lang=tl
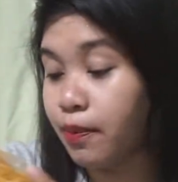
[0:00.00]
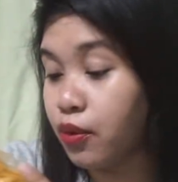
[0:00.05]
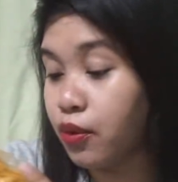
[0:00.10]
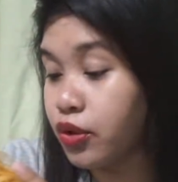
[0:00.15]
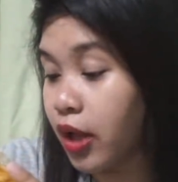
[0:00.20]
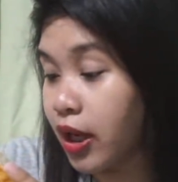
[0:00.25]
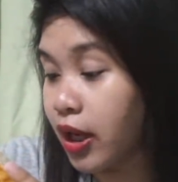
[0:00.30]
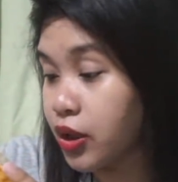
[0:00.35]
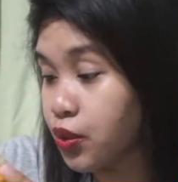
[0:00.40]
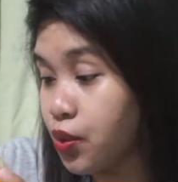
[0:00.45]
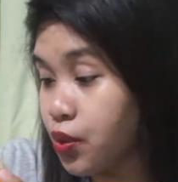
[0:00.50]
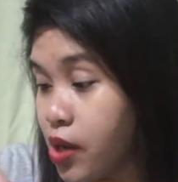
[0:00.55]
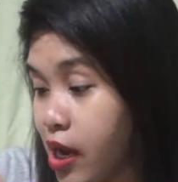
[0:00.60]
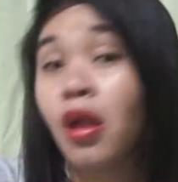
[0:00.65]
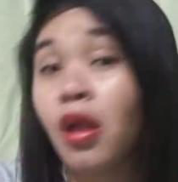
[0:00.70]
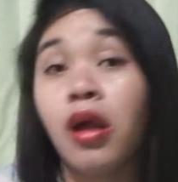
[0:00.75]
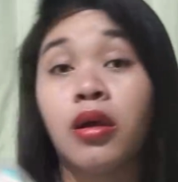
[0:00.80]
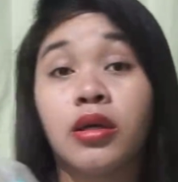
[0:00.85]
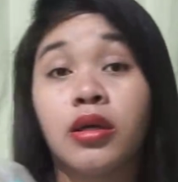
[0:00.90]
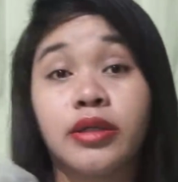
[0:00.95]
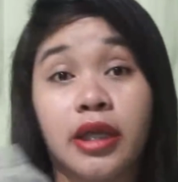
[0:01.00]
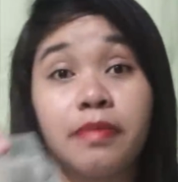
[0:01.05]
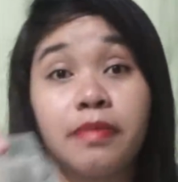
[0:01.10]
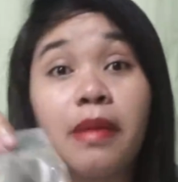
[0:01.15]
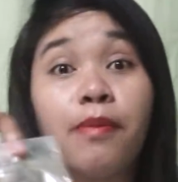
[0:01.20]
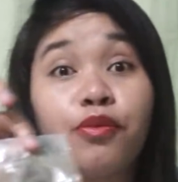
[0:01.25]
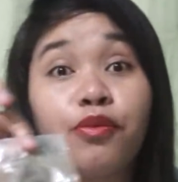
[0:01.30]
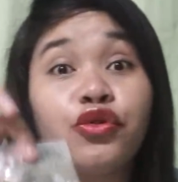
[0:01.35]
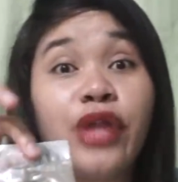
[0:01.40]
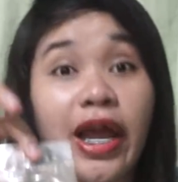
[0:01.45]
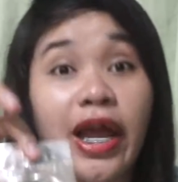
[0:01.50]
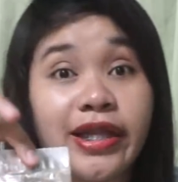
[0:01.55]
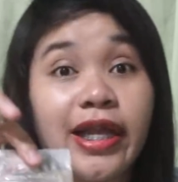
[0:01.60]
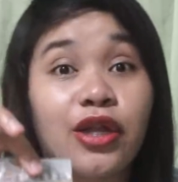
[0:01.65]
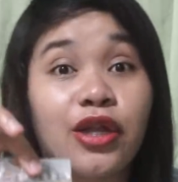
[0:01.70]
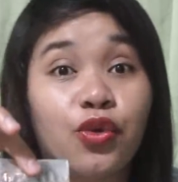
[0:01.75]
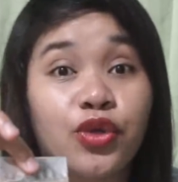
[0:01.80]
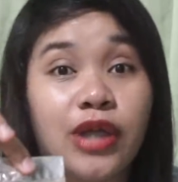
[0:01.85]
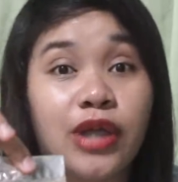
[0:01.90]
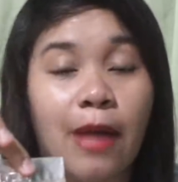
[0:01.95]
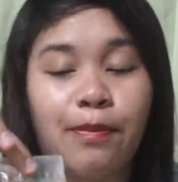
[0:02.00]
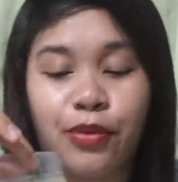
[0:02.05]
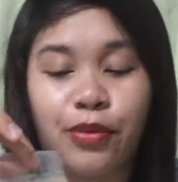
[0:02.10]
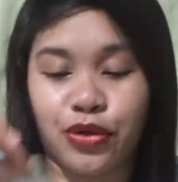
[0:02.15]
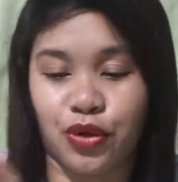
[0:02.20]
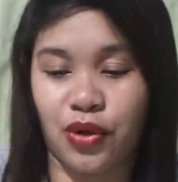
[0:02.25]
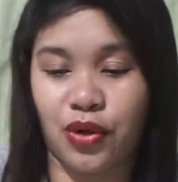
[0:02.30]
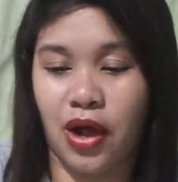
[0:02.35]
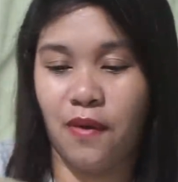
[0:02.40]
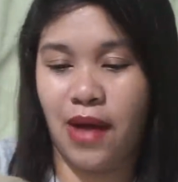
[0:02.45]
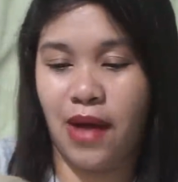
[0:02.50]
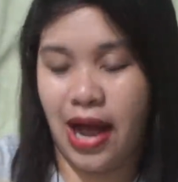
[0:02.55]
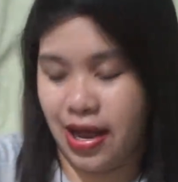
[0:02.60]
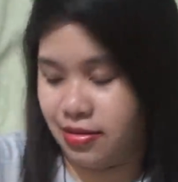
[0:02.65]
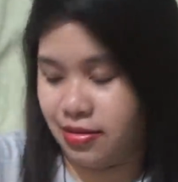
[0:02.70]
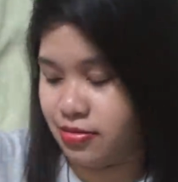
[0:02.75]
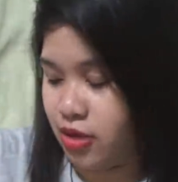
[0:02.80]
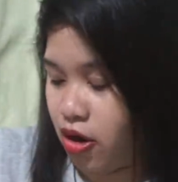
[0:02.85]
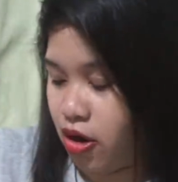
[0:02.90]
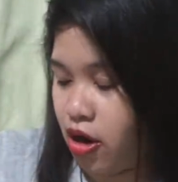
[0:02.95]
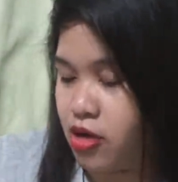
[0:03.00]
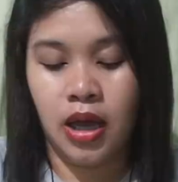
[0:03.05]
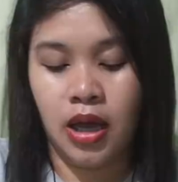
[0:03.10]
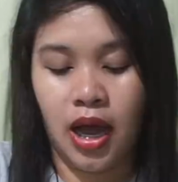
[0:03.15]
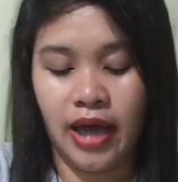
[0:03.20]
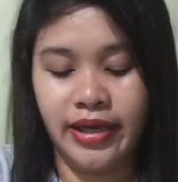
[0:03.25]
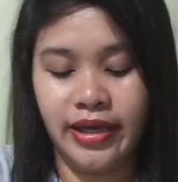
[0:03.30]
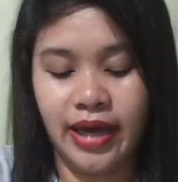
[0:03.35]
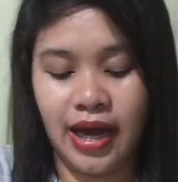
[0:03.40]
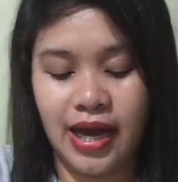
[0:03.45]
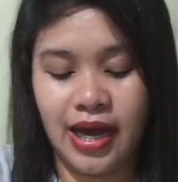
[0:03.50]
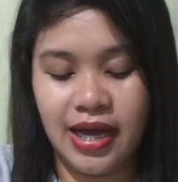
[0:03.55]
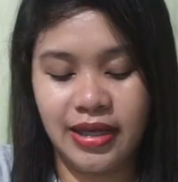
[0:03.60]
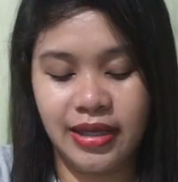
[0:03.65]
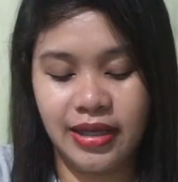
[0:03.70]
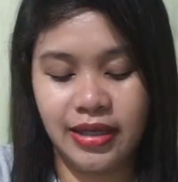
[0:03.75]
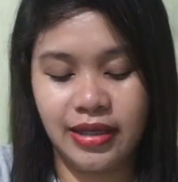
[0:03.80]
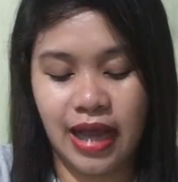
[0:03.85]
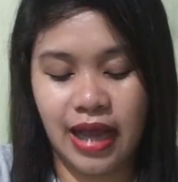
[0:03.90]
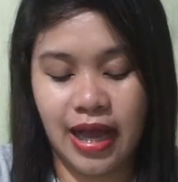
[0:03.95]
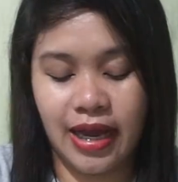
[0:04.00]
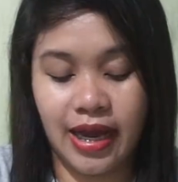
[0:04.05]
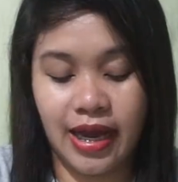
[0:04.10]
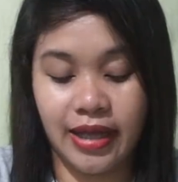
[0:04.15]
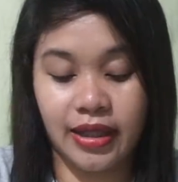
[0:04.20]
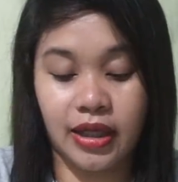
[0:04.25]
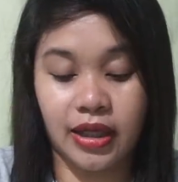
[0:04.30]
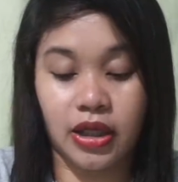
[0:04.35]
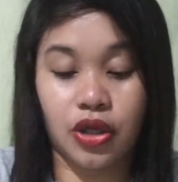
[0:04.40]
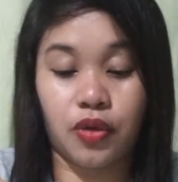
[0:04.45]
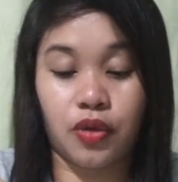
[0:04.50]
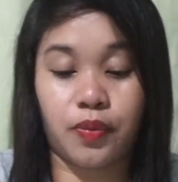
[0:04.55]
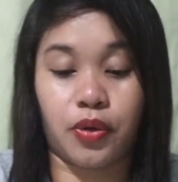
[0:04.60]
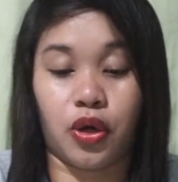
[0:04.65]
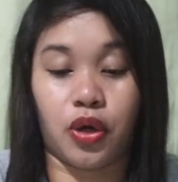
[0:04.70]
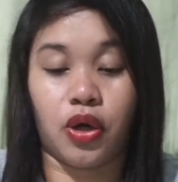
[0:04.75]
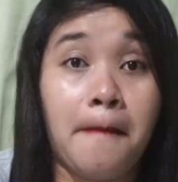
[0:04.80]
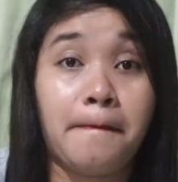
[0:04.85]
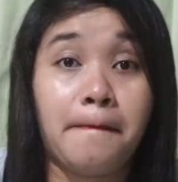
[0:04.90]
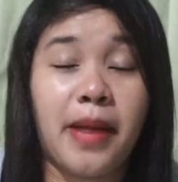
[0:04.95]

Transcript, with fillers: pong nakasulat. Tikman po natin kung saan po ito gawa, no? Ayan, ang taray, tignan niyo po.